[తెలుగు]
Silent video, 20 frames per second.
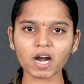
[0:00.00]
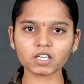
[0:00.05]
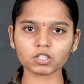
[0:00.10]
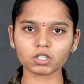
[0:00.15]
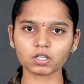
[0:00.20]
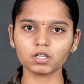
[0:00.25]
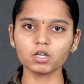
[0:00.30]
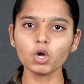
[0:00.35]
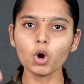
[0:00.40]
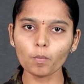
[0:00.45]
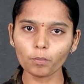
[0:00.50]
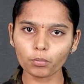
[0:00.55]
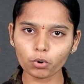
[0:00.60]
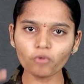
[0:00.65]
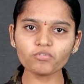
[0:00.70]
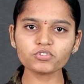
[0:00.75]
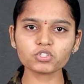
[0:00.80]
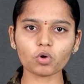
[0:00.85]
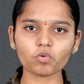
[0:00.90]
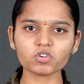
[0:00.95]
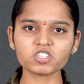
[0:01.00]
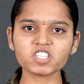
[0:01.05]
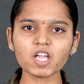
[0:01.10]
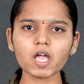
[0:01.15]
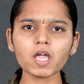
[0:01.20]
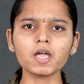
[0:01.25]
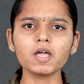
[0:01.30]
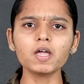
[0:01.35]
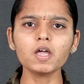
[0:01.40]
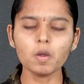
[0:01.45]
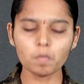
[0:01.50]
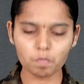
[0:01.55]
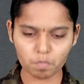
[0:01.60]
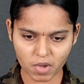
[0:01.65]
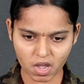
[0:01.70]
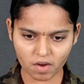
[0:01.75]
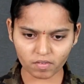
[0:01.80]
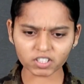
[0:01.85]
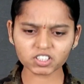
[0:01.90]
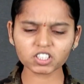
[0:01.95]
మాటకి ప్రూఫ్స్తో వస్తే
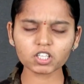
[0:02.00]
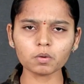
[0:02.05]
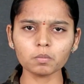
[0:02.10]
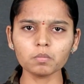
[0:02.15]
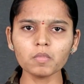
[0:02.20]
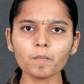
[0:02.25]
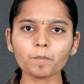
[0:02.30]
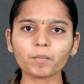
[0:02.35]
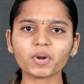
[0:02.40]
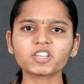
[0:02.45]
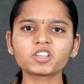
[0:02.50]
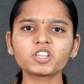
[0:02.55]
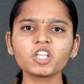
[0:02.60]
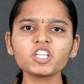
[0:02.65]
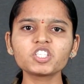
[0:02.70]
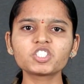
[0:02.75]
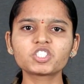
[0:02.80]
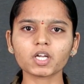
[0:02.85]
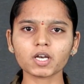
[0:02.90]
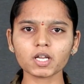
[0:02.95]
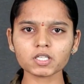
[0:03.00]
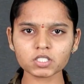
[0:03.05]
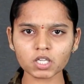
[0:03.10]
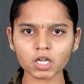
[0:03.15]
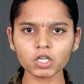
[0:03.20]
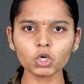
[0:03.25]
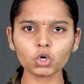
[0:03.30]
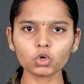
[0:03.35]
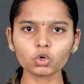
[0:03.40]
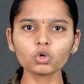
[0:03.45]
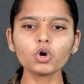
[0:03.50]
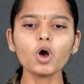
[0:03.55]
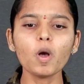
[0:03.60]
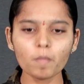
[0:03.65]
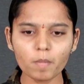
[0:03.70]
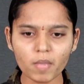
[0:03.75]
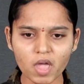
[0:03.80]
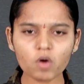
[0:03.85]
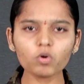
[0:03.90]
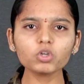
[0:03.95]
మేమందరం ప్రతి జన సైనికుడు
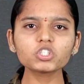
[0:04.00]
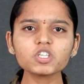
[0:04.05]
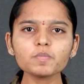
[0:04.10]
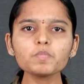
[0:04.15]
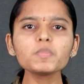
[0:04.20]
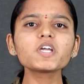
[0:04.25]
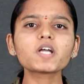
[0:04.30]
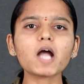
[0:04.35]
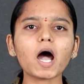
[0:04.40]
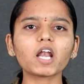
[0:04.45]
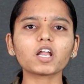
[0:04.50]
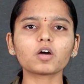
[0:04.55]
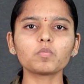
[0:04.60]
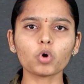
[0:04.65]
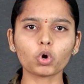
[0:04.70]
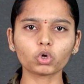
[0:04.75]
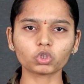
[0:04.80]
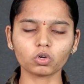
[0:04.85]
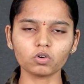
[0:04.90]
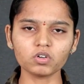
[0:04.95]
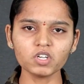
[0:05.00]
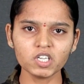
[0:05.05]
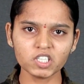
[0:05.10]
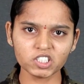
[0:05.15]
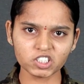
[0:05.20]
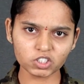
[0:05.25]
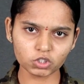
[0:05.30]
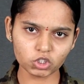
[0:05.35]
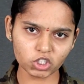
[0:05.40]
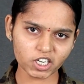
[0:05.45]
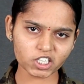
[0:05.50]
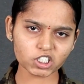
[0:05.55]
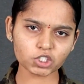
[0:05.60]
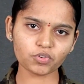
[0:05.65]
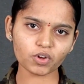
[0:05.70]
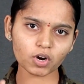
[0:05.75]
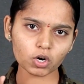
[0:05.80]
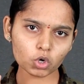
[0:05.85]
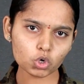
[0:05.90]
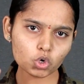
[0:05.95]
మేము వచ్చి మీ కాళ్ళకు మొక్కుతాం ఇది
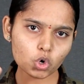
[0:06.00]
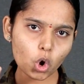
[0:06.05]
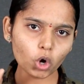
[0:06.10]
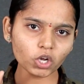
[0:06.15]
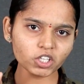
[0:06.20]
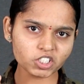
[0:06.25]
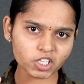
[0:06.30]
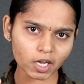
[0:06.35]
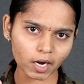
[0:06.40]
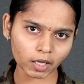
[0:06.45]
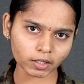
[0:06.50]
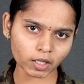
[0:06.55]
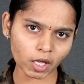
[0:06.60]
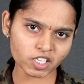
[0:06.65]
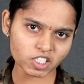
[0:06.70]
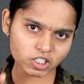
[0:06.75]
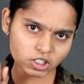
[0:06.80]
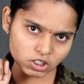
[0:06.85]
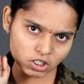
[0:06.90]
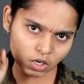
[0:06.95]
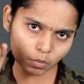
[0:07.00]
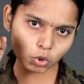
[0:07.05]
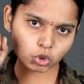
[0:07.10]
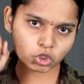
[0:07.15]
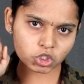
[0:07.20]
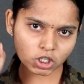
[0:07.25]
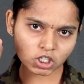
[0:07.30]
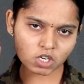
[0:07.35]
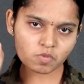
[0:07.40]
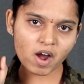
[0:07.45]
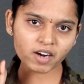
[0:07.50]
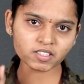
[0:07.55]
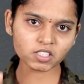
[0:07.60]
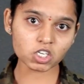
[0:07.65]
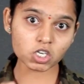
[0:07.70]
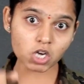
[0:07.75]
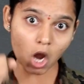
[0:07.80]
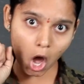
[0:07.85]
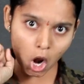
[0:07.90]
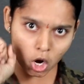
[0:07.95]
ఈశ్వరుడు నోడిచ్చారు కదా ఇష్టం వచ్చినట్టు
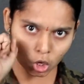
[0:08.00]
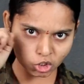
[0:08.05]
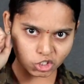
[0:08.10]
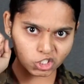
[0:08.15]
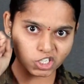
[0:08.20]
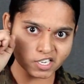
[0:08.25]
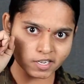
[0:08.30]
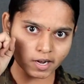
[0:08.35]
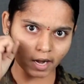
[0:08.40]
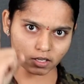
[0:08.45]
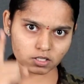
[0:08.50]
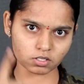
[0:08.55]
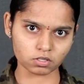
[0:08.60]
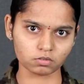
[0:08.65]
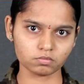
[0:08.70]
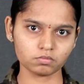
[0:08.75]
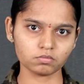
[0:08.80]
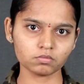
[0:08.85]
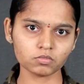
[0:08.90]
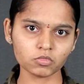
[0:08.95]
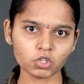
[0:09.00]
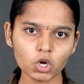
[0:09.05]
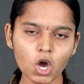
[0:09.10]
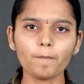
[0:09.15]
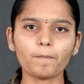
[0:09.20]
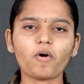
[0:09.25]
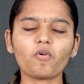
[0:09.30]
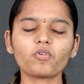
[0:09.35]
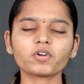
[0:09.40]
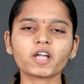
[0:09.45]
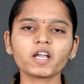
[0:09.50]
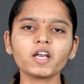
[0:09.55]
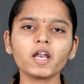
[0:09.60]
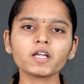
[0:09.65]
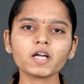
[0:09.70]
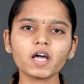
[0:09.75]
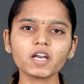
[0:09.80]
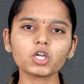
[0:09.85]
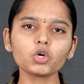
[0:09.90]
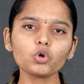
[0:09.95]
మాకైతే నాలుగు చీరేస్తాం పవన్
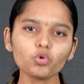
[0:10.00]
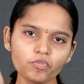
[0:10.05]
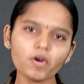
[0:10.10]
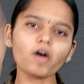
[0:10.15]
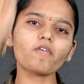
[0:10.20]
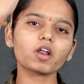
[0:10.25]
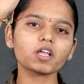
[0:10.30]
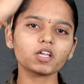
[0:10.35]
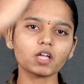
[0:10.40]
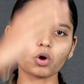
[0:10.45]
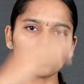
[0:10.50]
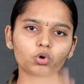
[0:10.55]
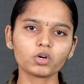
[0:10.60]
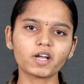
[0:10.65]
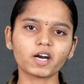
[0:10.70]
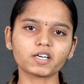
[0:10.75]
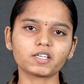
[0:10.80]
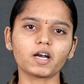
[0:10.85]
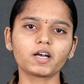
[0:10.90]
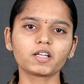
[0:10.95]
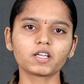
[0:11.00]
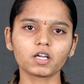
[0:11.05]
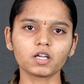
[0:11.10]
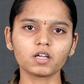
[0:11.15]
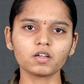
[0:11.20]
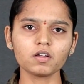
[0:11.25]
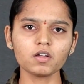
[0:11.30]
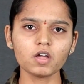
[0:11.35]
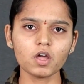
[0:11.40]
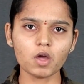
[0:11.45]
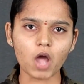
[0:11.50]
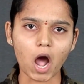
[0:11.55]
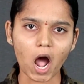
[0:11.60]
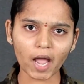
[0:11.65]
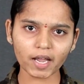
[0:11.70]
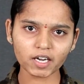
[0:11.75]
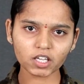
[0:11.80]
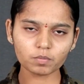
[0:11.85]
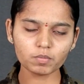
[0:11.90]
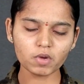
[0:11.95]
కళ్యాణ్ గారికి నువ్వెవరయ్యా గుడి కట్టడానికి
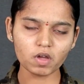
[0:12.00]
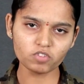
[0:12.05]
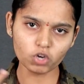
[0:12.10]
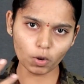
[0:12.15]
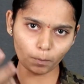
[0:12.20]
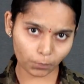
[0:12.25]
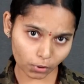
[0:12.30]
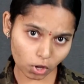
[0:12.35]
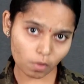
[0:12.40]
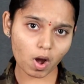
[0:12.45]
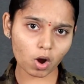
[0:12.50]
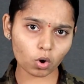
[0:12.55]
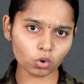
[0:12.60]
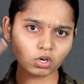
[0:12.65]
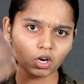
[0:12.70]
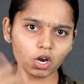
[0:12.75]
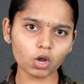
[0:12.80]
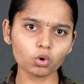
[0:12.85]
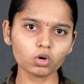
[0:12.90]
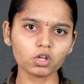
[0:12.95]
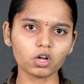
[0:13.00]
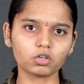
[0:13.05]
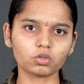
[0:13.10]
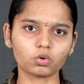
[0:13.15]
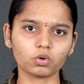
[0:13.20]
ఆయనకు మేము ఎప్పుడో మా గుండెల్లో గుడి